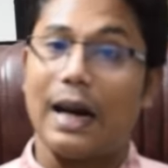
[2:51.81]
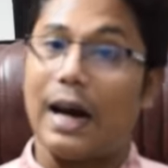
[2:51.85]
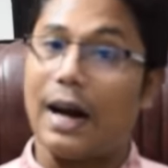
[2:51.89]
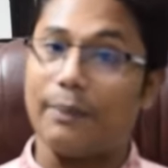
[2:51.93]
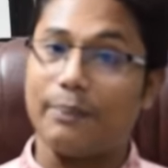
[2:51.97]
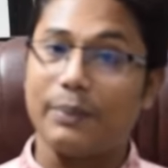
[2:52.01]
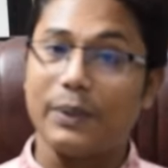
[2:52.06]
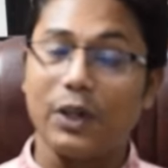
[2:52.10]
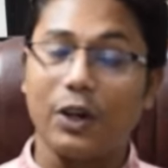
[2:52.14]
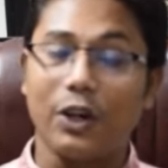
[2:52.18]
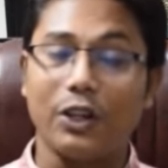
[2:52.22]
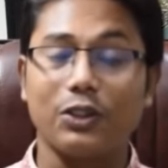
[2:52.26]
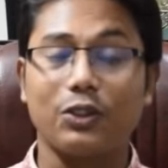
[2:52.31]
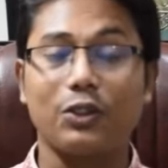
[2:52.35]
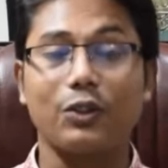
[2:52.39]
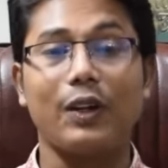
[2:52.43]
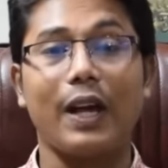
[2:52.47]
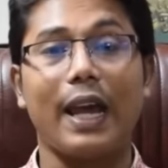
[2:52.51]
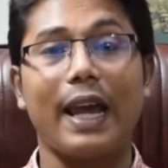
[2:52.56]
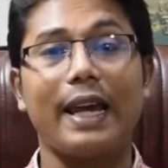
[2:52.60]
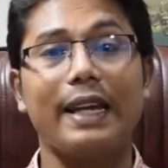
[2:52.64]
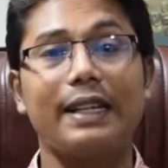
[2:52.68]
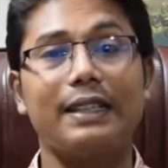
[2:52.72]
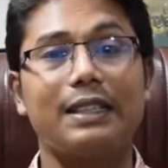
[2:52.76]
আপনি হয়তো
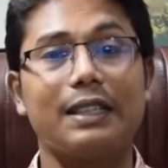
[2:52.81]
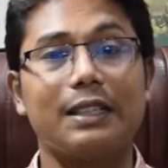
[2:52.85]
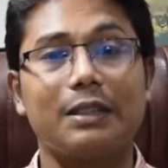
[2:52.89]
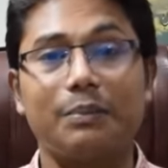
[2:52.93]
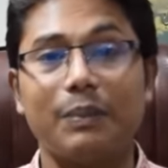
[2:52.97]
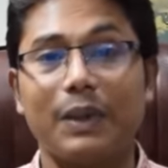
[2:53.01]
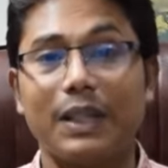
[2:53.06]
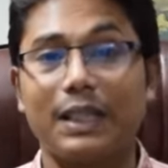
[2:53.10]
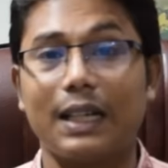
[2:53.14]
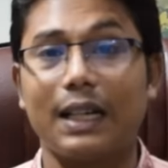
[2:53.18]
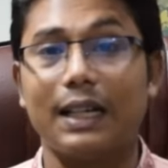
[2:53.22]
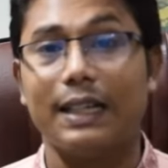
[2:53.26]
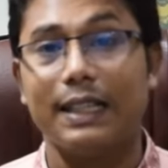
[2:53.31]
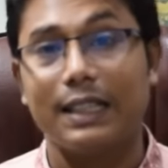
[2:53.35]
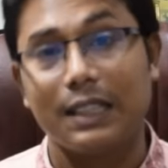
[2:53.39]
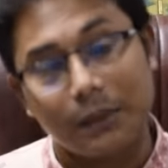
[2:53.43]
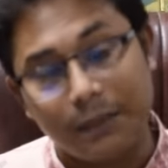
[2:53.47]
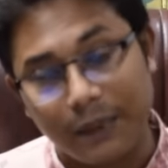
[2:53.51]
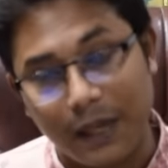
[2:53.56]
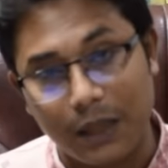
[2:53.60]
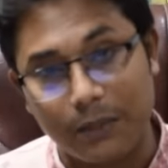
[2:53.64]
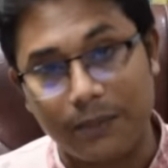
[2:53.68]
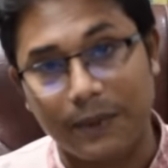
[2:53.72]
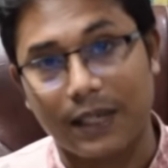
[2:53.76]
এই ট্রিটমেন্টটা নিতে
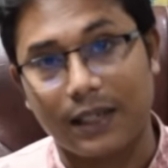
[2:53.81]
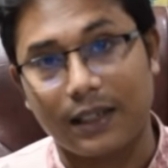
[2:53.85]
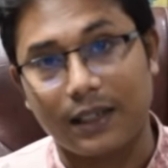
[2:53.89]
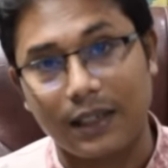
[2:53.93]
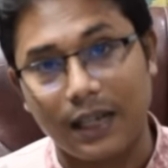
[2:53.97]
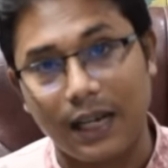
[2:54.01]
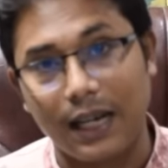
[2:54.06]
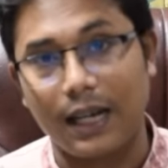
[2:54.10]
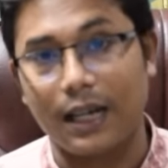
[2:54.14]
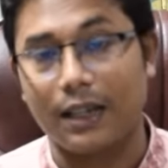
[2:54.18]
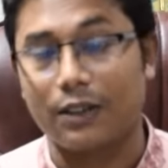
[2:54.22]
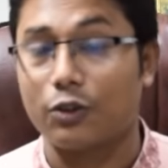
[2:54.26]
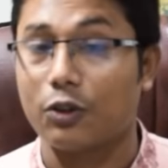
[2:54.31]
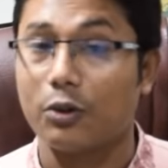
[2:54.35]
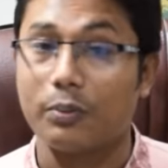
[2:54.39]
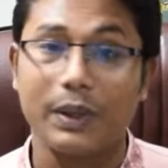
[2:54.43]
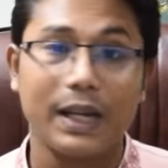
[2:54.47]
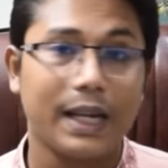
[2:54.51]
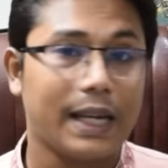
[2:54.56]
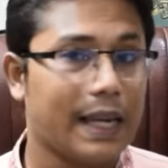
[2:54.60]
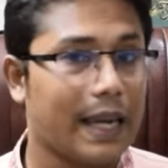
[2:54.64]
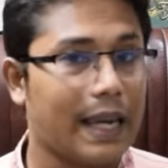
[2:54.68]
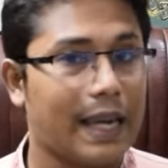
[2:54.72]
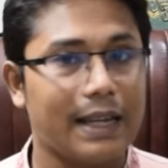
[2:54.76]
পারবেন হ্যাঁ
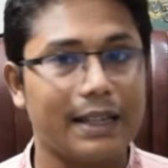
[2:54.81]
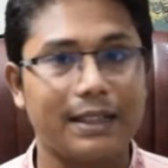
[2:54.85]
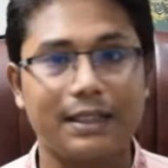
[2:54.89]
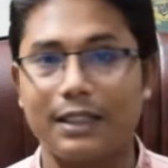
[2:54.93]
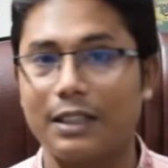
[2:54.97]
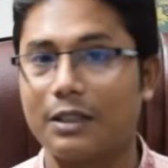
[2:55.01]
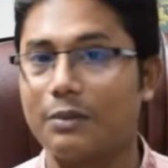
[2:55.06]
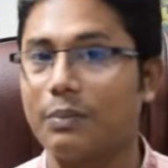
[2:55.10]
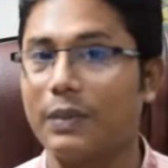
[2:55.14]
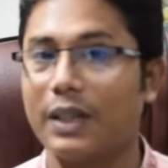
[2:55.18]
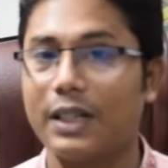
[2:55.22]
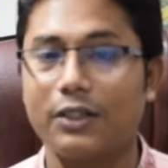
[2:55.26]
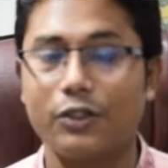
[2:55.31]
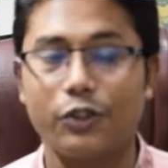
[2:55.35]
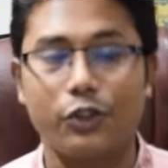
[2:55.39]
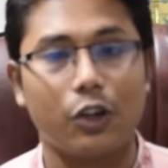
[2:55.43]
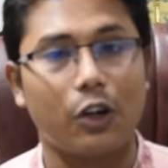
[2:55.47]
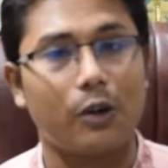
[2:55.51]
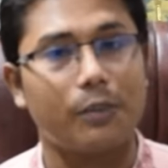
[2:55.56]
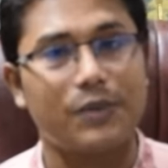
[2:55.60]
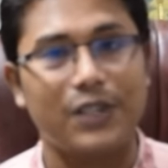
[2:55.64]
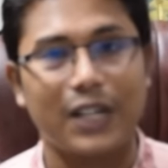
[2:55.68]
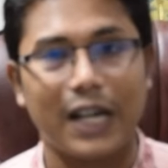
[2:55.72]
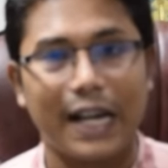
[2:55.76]
তবে এই ট্রিটমেন্ট
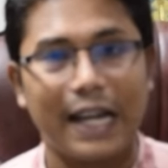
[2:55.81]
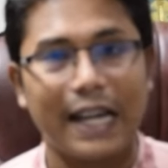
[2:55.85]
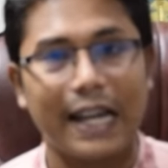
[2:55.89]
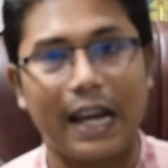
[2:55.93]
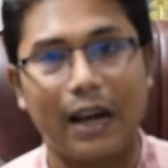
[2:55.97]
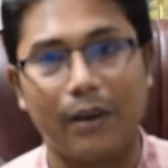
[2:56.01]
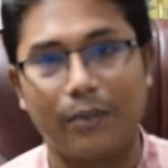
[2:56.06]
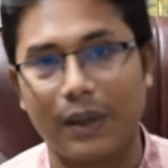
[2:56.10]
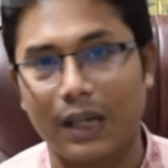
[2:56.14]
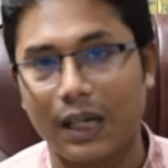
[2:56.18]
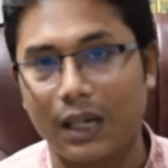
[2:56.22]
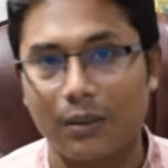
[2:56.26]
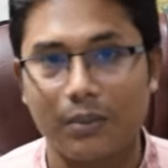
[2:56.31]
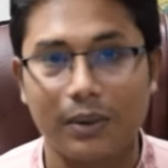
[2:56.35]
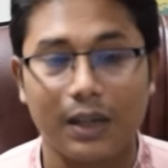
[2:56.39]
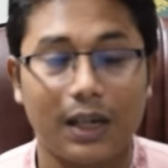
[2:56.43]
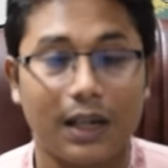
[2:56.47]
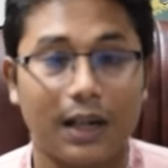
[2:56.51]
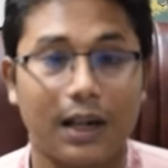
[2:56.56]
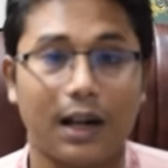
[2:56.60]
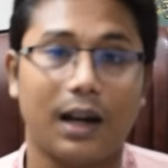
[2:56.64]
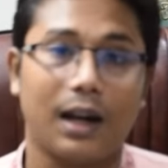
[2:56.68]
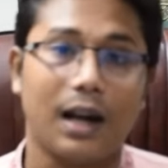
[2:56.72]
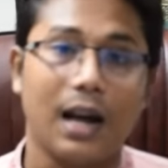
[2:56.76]
সব জায়গায় অ্যাভেলেবেল
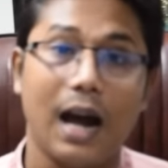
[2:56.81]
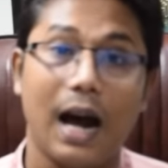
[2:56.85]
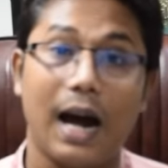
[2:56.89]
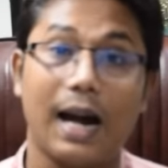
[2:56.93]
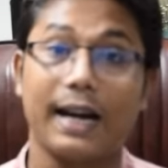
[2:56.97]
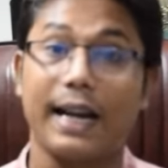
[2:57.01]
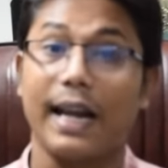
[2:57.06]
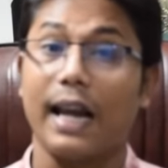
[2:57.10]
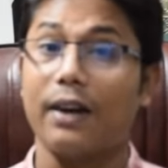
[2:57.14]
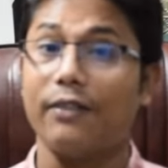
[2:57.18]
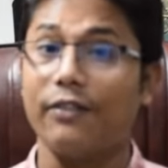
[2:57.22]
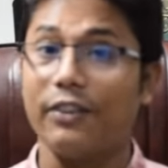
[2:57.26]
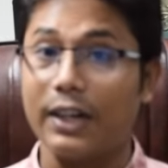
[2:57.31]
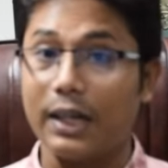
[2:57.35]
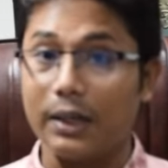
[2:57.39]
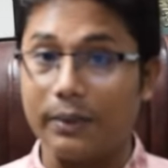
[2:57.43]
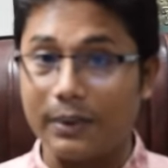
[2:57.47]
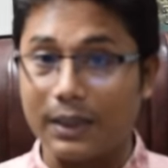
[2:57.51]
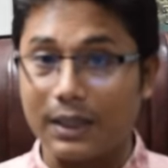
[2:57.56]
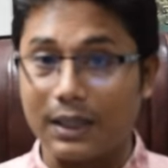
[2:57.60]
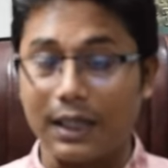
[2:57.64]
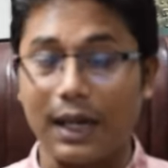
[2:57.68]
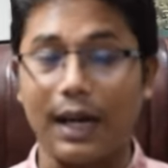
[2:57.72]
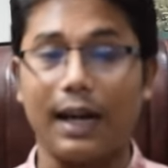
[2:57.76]
না আর
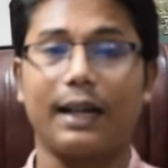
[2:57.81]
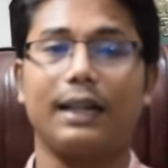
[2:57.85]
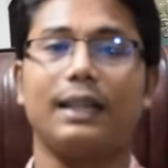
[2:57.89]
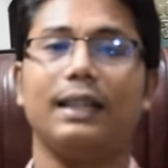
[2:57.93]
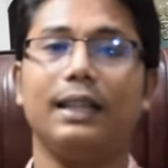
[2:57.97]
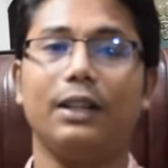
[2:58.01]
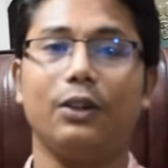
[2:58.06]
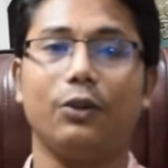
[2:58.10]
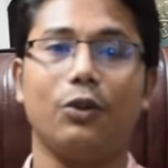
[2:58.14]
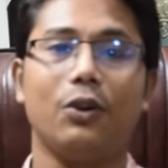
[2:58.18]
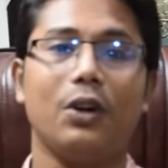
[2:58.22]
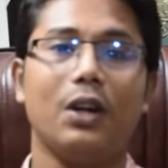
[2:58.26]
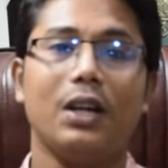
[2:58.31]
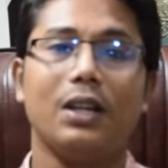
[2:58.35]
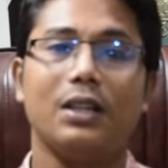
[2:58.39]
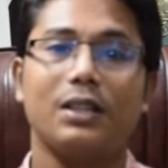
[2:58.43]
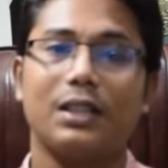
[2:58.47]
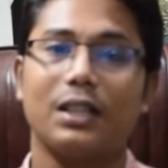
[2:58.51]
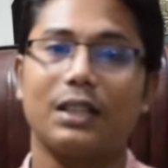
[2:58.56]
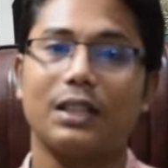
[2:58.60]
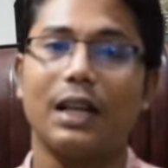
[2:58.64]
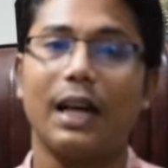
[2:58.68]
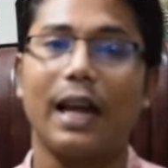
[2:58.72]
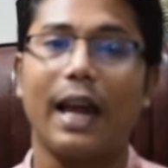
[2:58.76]
অ্যাভেলেবেল থাকলেও
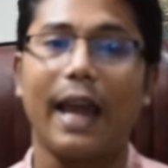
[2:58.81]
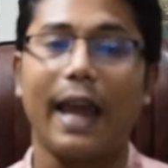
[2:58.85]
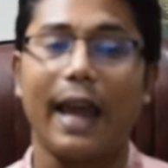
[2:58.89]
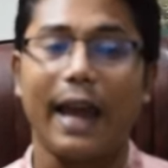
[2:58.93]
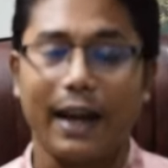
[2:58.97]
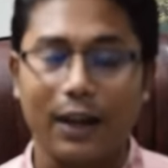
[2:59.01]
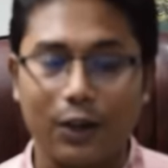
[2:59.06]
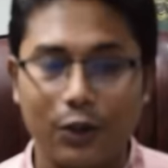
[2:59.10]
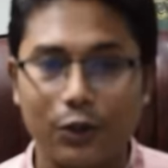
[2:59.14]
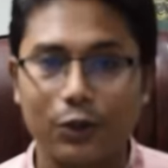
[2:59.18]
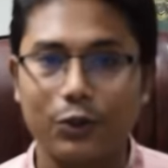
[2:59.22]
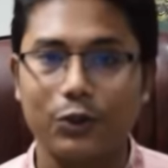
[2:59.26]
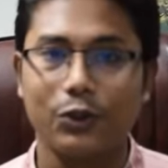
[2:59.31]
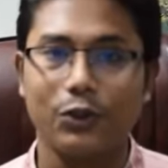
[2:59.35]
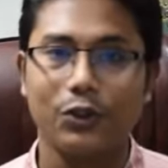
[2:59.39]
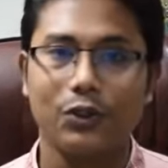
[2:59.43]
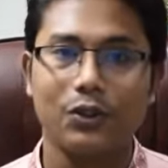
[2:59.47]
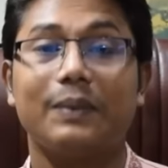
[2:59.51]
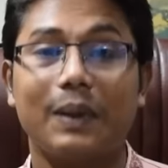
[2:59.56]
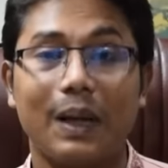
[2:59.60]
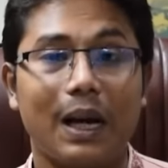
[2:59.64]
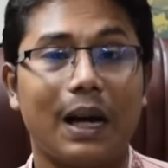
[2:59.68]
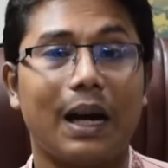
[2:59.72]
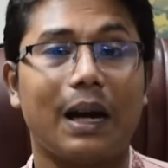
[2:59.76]
সেটা এখনও
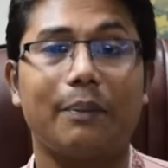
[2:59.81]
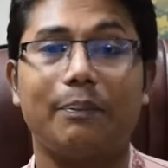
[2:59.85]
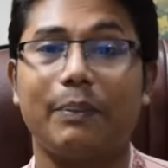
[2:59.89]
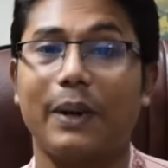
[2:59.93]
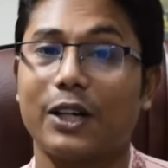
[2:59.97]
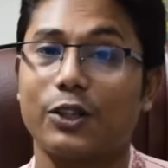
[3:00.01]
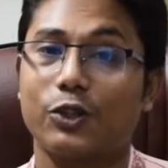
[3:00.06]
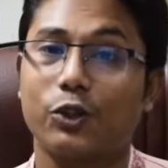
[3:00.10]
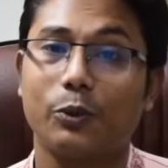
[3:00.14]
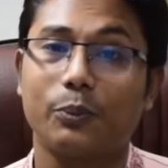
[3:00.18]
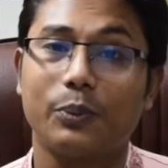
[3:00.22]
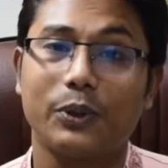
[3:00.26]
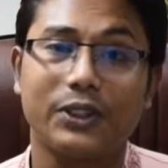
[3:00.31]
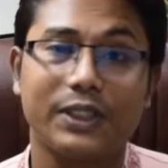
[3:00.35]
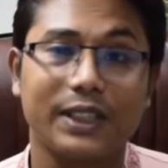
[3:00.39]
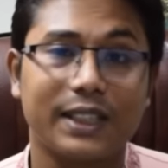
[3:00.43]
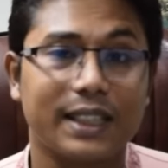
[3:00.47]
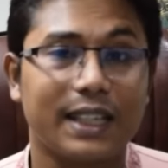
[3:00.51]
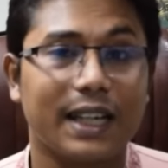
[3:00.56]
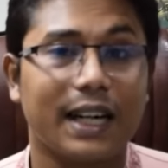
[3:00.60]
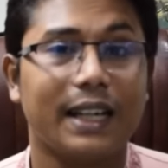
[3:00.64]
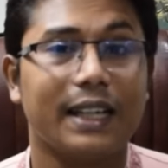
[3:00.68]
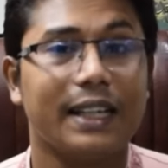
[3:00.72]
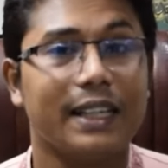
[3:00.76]
পার্শ্ব
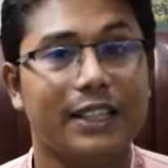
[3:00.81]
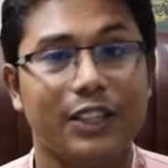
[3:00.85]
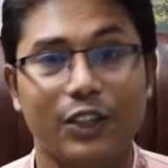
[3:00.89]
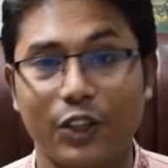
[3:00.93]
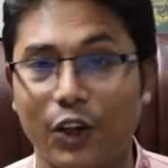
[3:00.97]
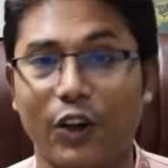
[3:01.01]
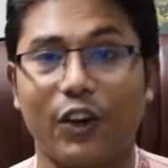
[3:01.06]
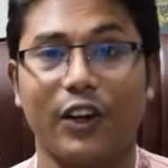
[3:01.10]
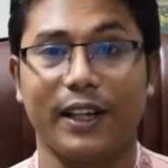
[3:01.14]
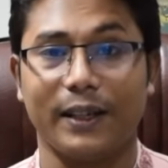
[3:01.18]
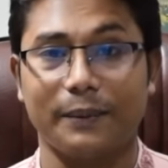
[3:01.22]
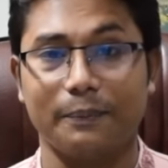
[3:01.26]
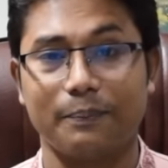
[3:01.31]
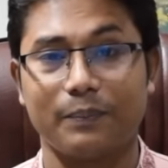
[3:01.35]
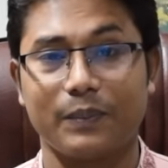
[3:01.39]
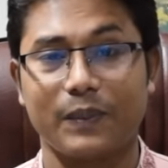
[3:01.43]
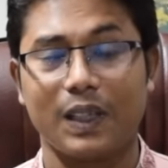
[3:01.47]
প্রতিক্রিয়াহীন নয়